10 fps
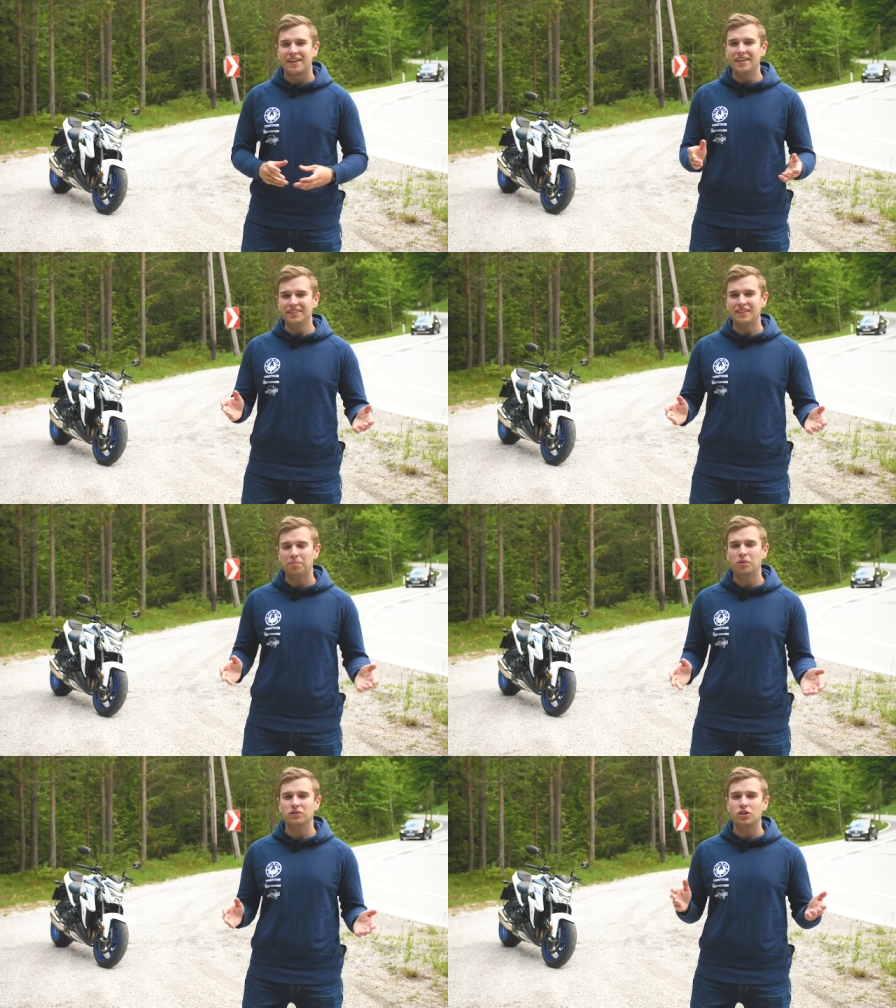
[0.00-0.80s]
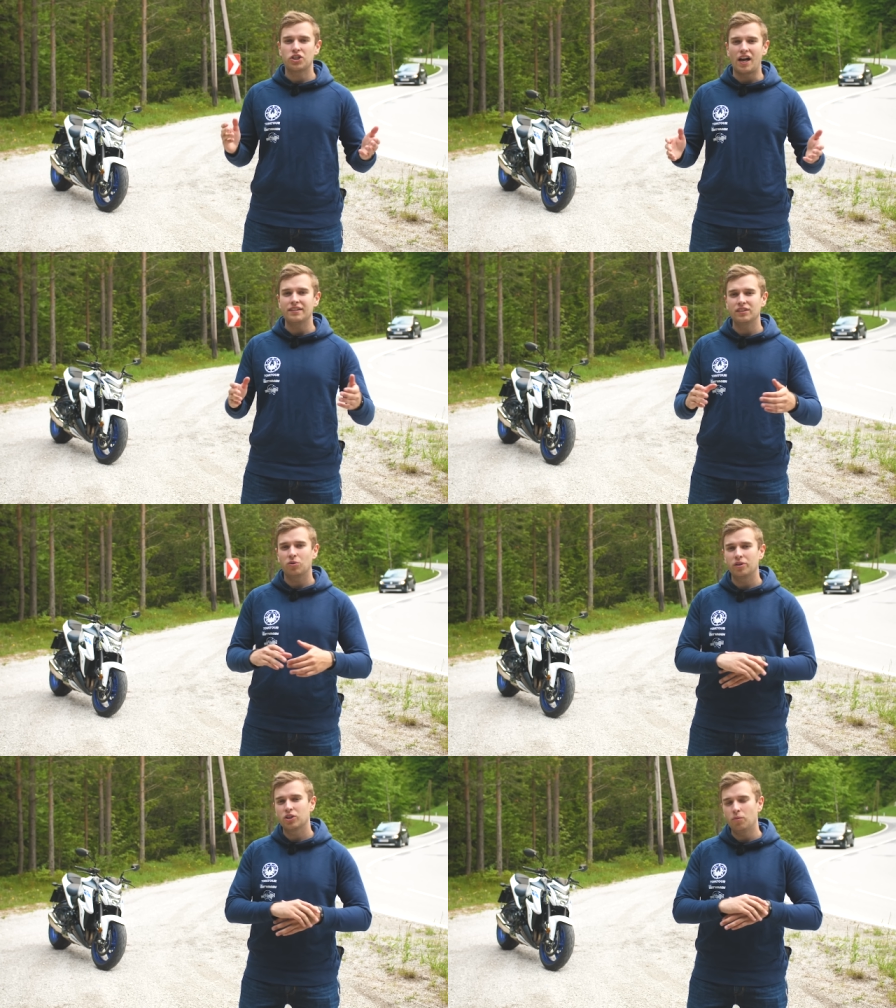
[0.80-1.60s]
Nächster Punkt ist Schalten
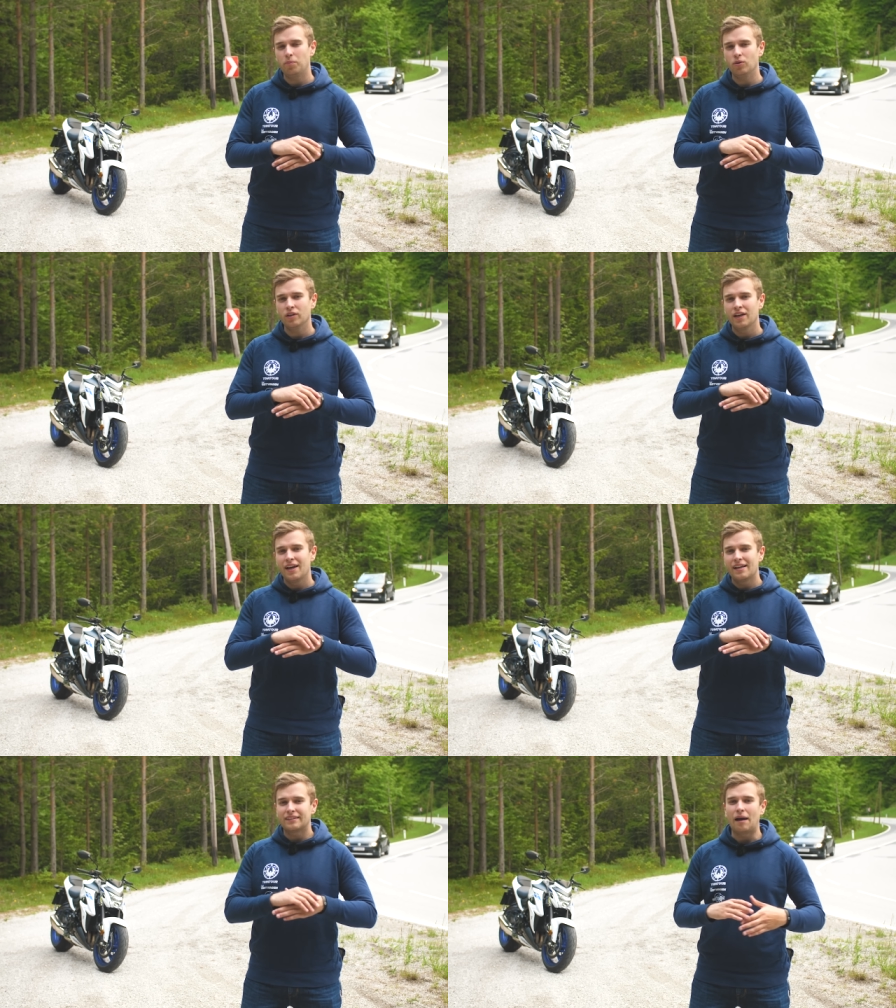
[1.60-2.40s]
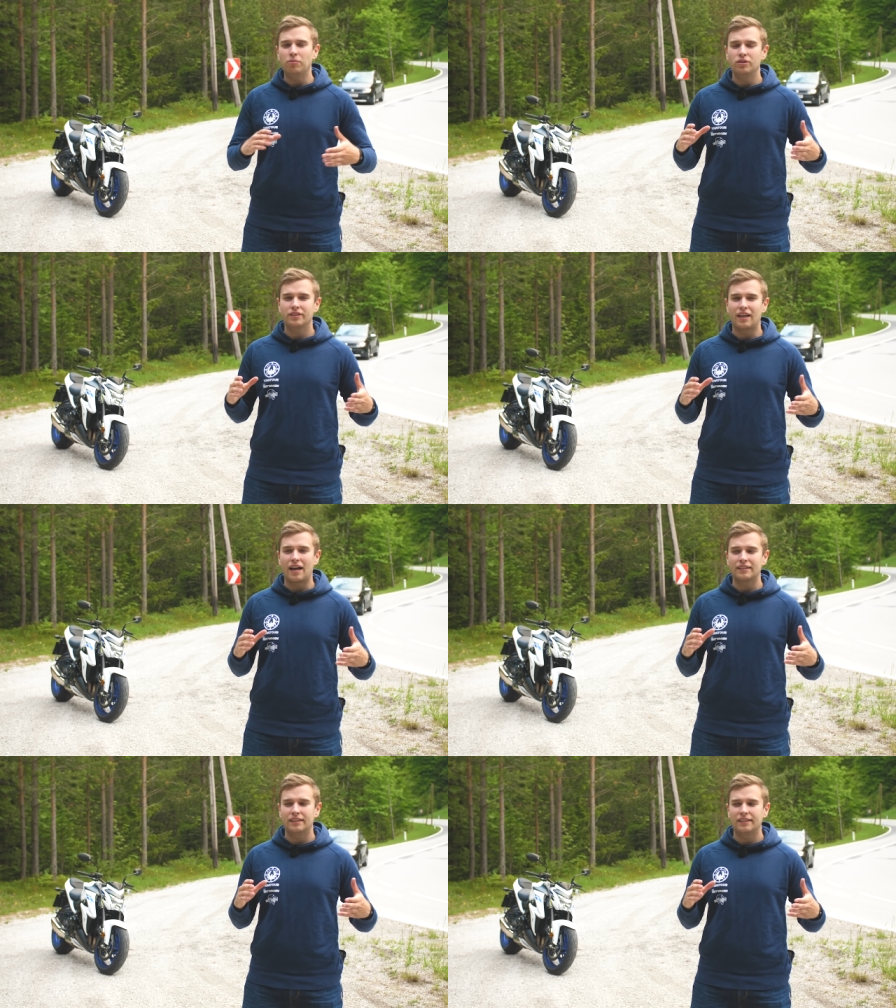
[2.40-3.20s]
ohne Kupplung. Da muss ich
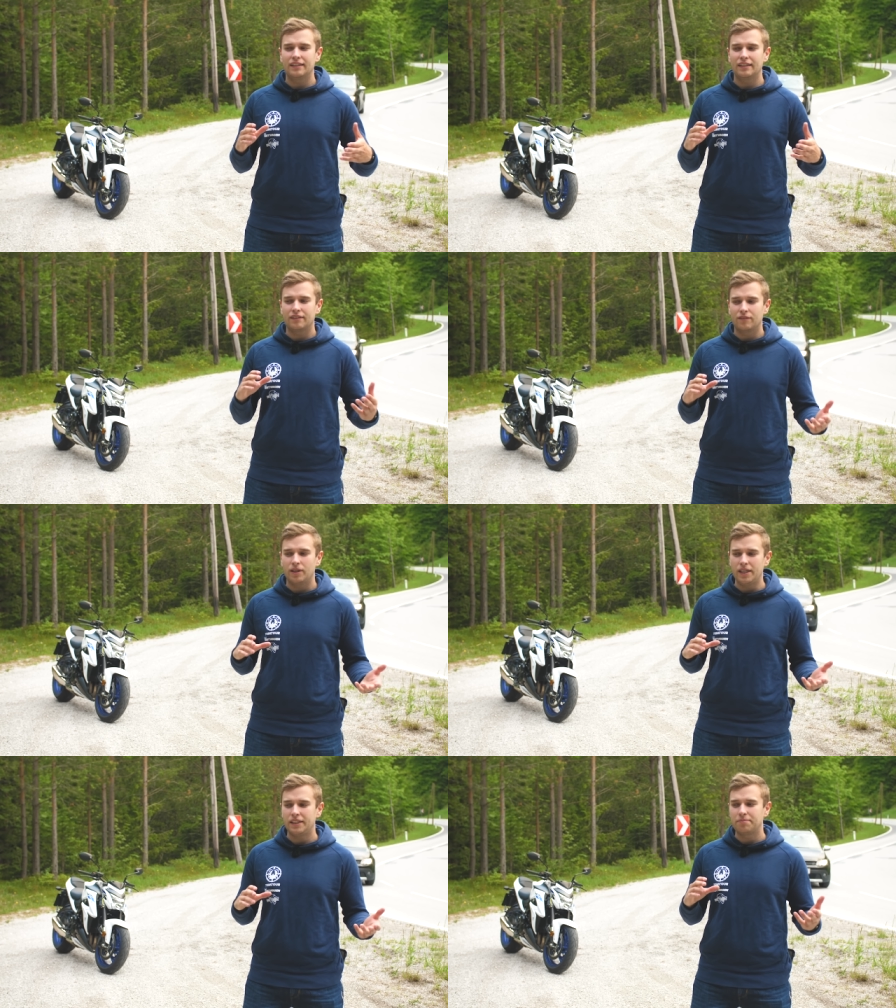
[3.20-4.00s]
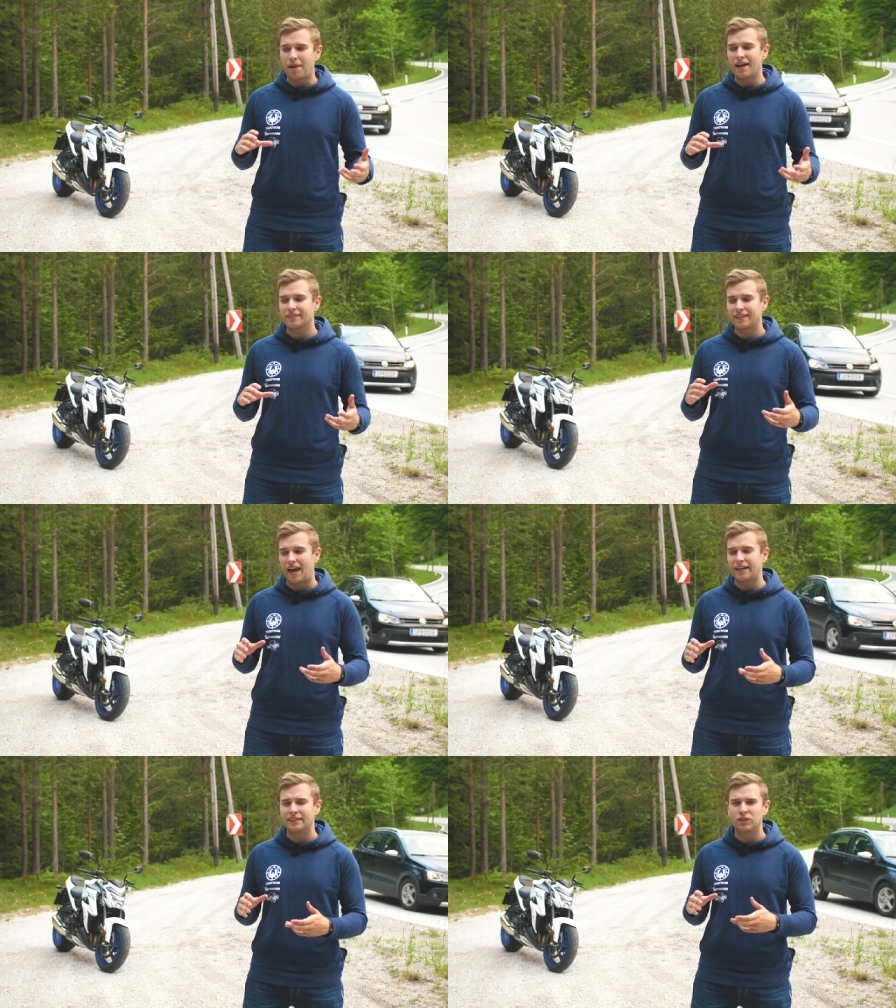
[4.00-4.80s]
sagen, ich mache es
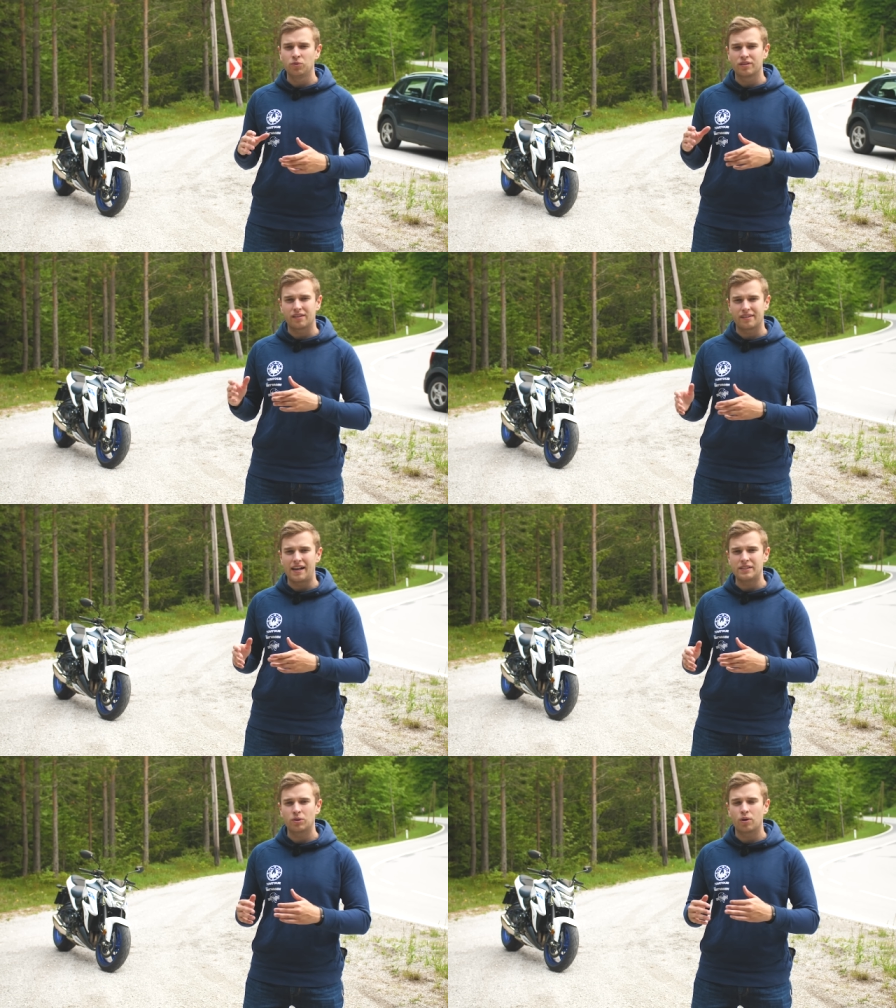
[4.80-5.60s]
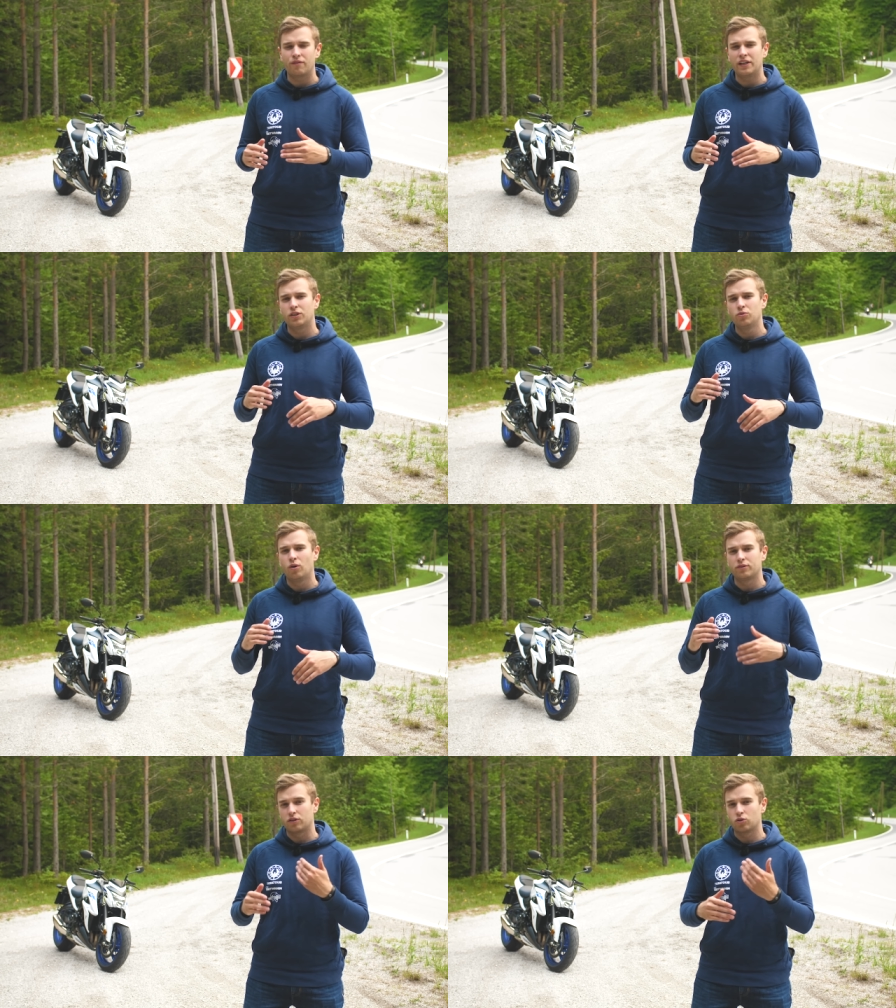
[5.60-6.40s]
eigentlich nur sehr selten oder wenn ich
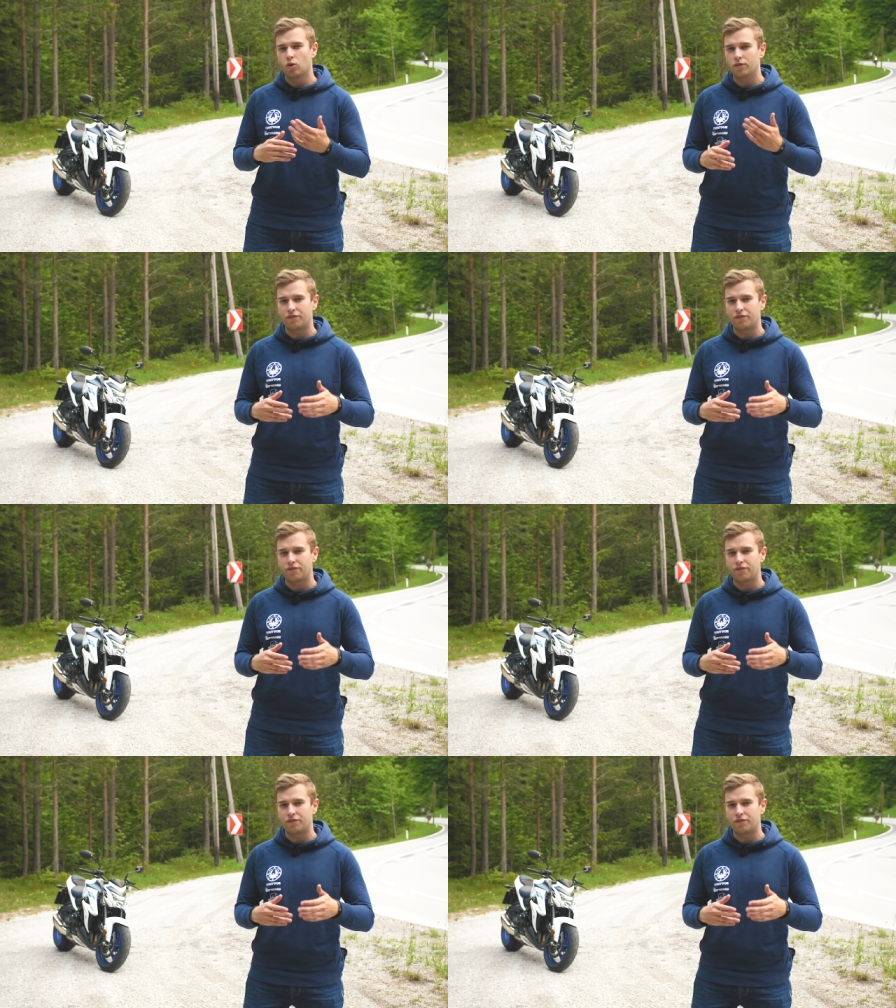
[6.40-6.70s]
nur unter Druck